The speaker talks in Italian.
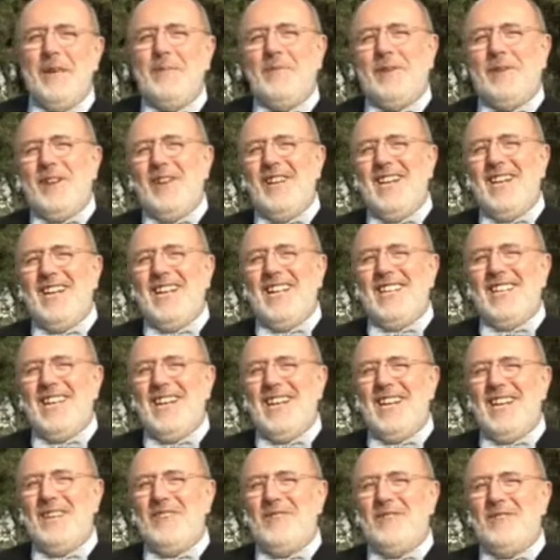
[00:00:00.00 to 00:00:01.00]
però in realtà
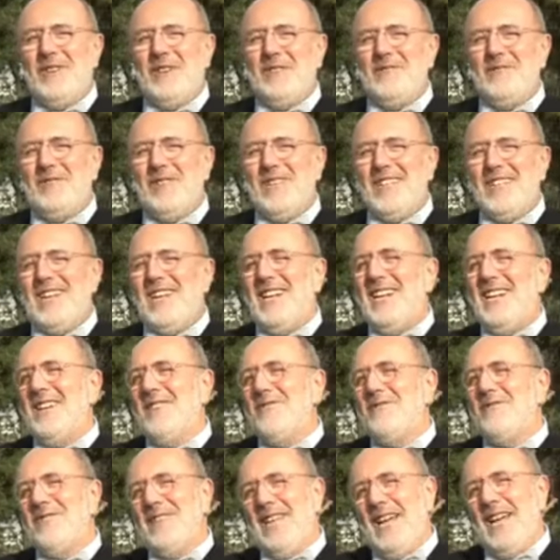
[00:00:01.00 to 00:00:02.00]
in lingua napoletana
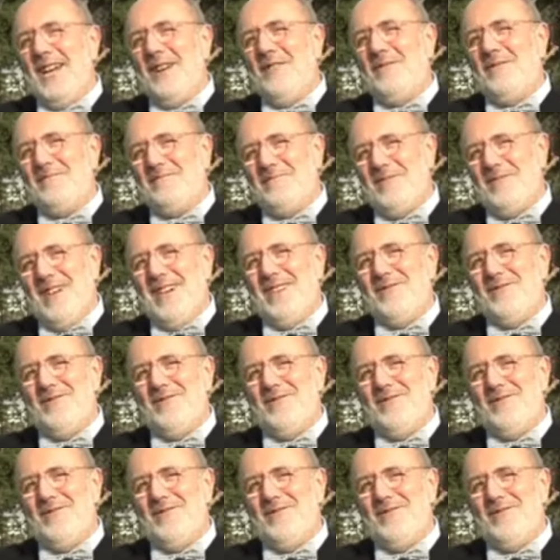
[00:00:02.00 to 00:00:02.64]
non t'allumà,